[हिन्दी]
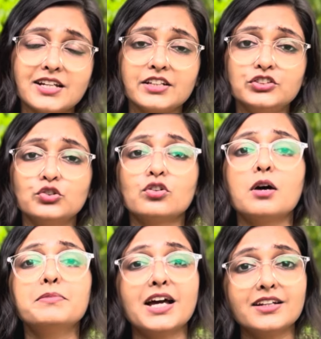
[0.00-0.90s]
सारी चीज़ों का
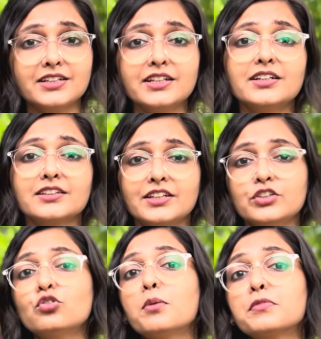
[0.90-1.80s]
आप ध्यान नहीं रखते
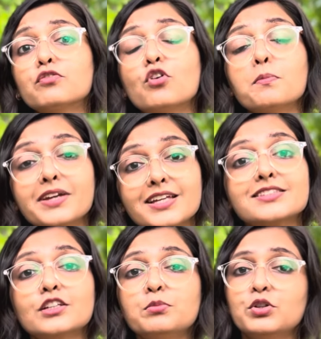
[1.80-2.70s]
तो आपका फॉर्म
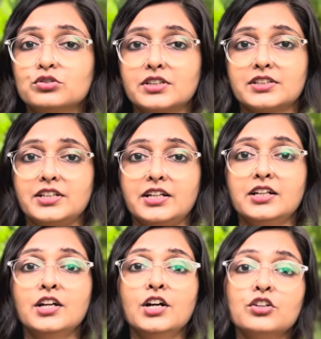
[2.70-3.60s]
कैंसिल भी हो सकता है
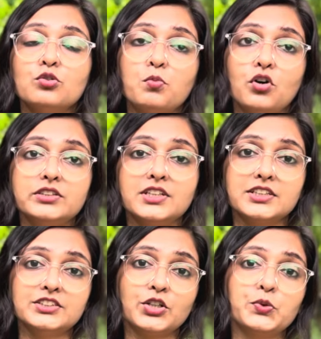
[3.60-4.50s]
तो बहुत
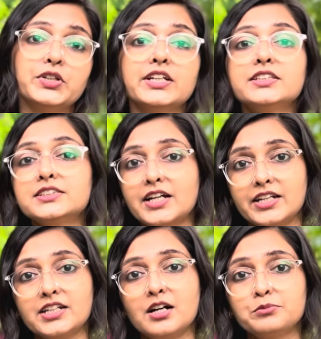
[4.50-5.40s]
ज़्यादा ज़रूरी है कि
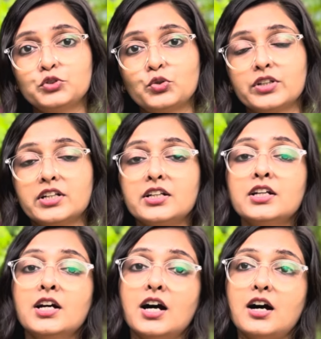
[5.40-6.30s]
सारे काम छोड़कर
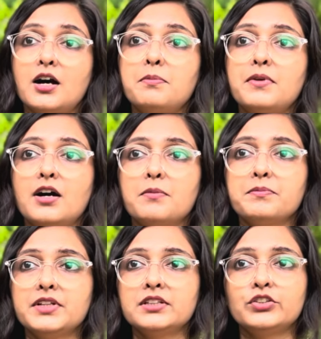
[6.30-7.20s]
आप
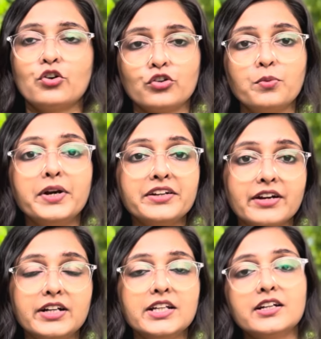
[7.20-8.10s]
अपने डॉक्यूमेंट
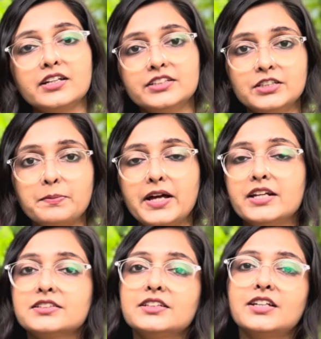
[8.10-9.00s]
रेडी कर लीजिए
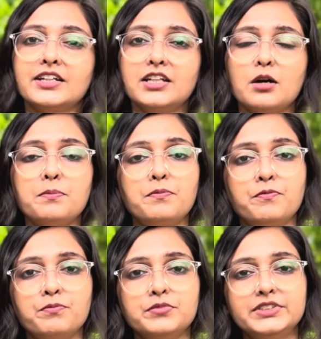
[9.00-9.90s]
पहले से ताकि आप
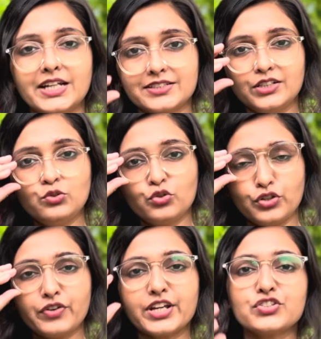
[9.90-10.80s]
जैसे ही
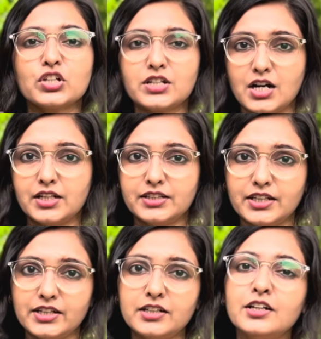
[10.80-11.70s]
नोटिफिकेशन आता
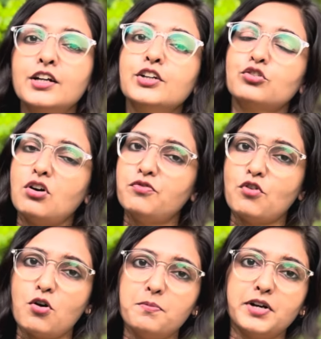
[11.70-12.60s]
है तो आप
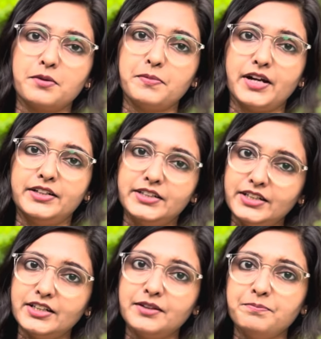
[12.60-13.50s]
फॉर्म भर पाए
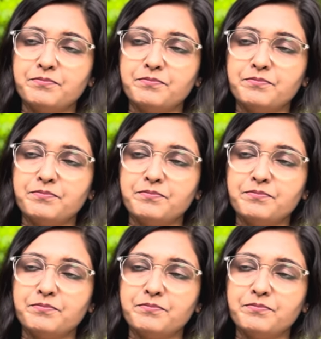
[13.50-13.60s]
ठीक है